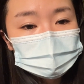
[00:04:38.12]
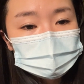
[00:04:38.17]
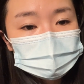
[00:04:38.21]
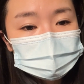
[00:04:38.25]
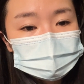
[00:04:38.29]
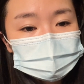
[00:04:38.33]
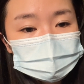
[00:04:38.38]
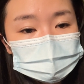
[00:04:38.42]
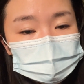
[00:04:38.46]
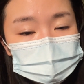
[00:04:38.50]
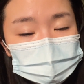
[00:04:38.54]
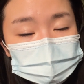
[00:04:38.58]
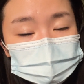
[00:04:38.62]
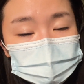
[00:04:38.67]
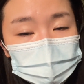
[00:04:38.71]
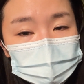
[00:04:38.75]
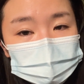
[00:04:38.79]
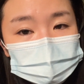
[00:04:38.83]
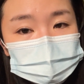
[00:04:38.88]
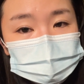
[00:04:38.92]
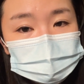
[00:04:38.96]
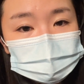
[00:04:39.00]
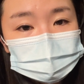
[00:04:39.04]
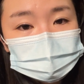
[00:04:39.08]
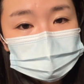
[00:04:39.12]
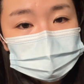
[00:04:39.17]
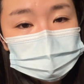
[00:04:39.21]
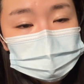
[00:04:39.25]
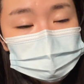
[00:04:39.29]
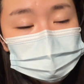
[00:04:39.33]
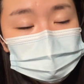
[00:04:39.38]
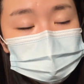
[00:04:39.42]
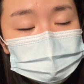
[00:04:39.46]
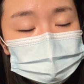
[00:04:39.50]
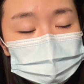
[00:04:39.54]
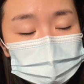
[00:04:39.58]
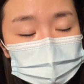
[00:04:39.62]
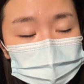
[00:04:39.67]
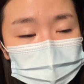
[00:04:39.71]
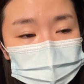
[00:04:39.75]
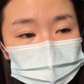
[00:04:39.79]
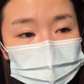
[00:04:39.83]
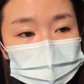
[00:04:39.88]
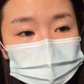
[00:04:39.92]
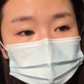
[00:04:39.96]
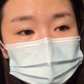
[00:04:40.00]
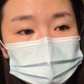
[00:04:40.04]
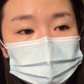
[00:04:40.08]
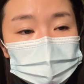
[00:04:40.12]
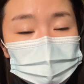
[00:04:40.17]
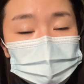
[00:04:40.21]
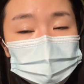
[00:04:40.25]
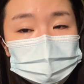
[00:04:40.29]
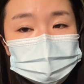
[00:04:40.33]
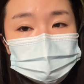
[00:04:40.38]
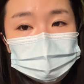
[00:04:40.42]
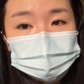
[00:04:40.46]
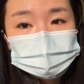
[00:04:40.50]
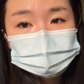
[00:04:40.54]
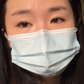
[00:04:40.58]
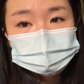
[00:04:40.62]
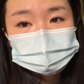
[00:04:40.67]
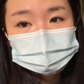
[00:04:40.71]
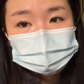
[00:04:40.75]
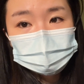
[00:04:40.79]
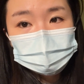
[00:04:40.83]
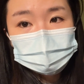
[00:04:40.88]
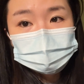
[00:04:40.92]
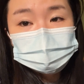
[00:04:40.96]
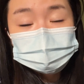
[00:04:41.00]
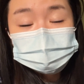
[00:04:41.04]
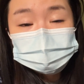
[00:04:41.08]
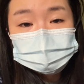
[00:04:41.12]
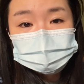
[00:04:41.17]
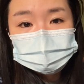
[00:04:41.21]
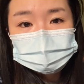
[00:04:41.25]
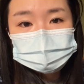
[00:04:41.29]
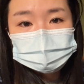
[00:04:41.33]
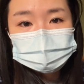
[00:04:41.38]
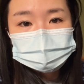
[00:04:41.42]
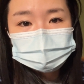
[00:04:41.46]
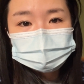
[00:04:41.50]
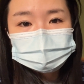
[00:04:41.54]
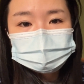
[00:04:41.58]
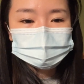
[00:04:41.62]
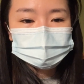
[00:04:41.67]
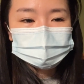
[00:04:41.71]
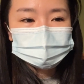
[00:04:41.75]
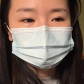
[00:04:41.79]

Nurse Manager 的助理，那我就跟他说，